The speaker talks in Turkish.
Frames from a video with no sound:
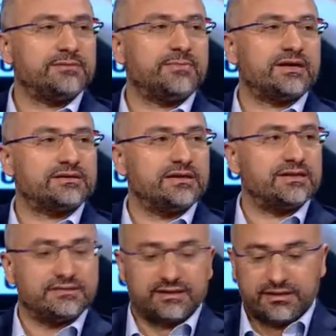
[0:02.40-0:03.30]
diğer
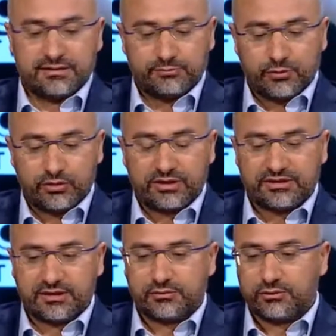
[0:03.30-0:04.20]
partilerin de
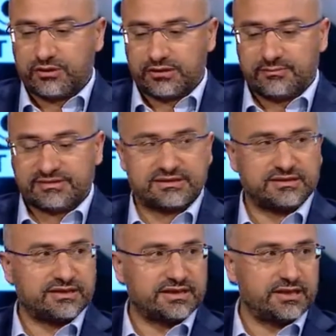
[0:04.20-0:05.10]
bölgeden oy
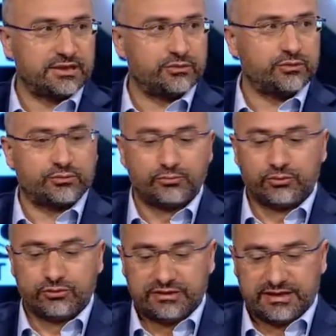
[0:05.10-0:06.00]
alması gerekiyor.
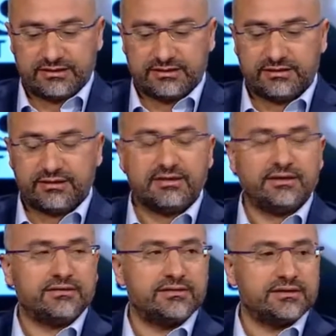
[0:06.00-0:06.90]
Bu net.
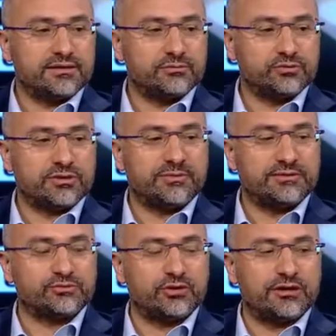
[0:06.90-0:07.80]
Ee, burada
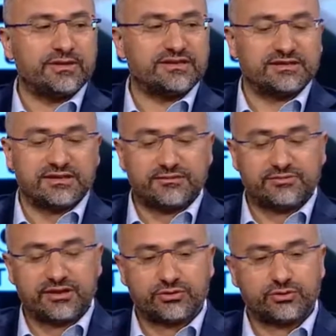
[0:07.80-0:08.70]
benim söylemek istediğim
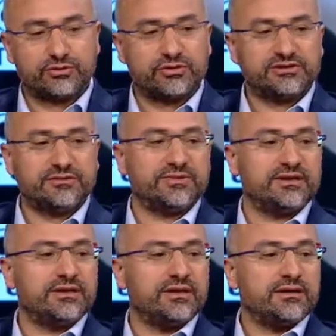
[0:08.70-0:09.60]
şey şu. Şimdi
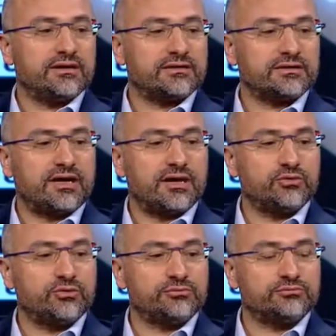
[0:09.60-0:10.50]

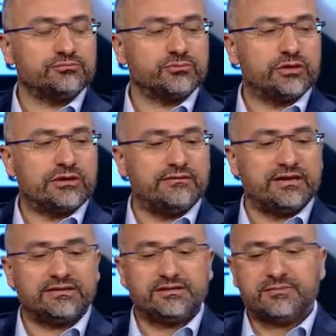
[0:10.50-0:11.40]
kayyum
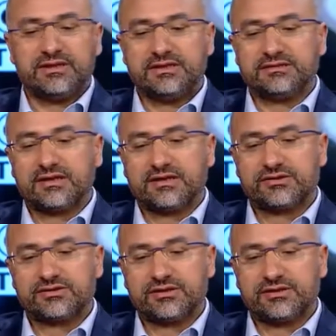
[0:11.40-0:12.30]
görevlendirmeleri
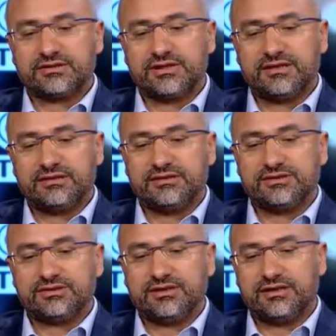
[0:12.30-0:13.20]
tartışılırken
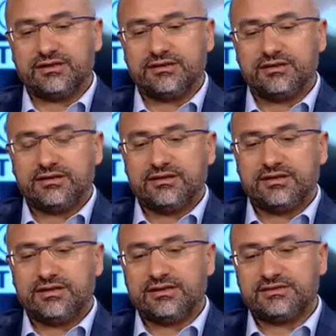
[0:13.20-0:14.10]
işte
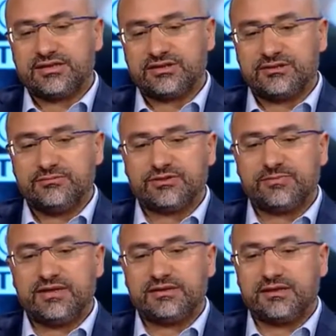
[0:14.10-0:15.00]
e,
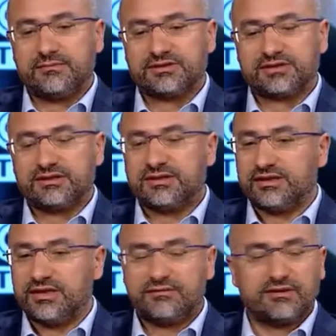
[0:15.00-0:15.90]
seçilmiş belediye
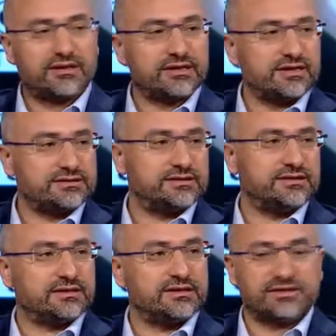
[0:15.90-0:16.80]
başkanları eyvallah
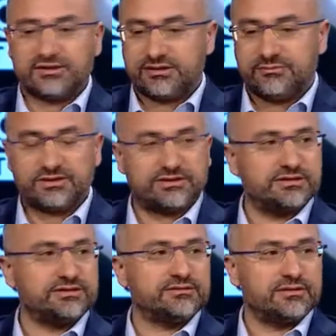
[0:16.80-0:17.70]
kesinlikle
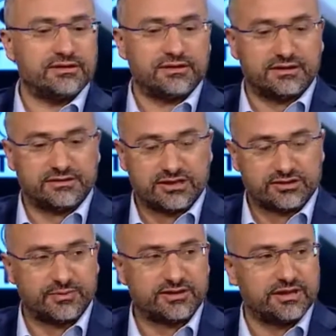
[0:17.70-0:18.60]
seçilmiştir. E,
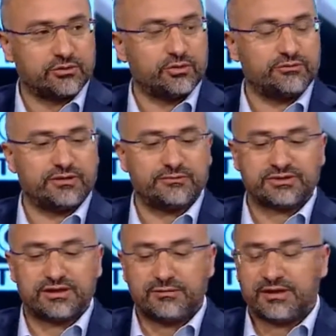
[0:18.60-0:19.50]
seçmenlere oy
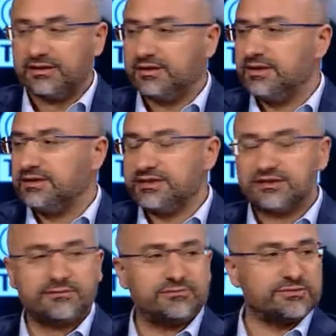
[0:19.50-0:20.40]
vermiştir ama
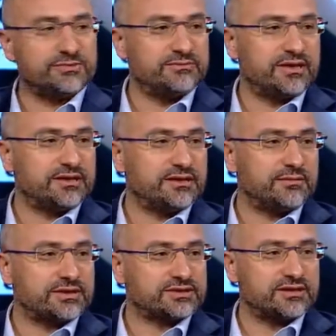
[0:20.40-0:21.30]
seçilmiş bir
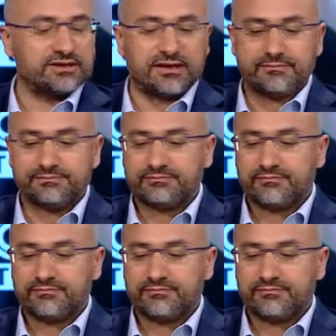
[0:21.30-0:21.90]
belediye başkanı da